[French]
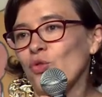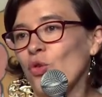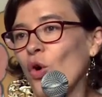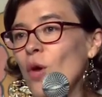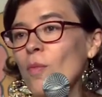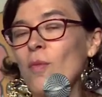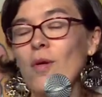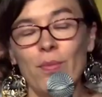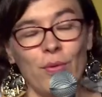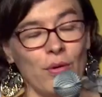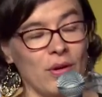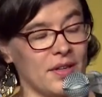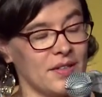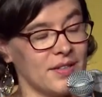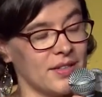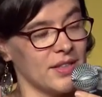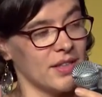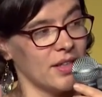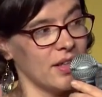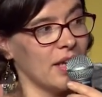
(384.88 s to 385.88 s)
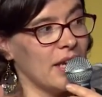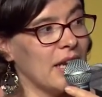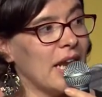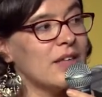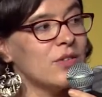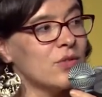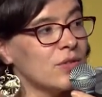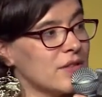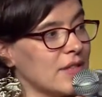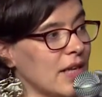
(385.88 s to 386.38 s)
du roman policier et
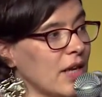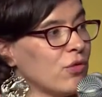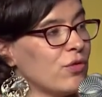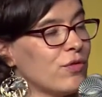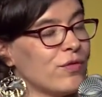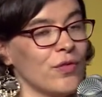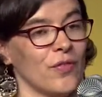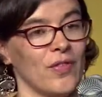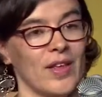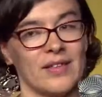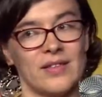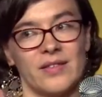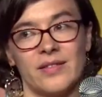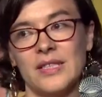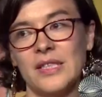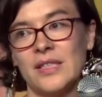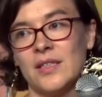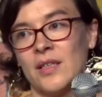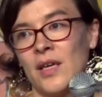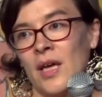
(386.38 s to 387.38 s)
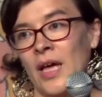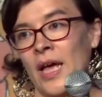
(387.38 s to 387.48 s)
l'associer à du fantastique.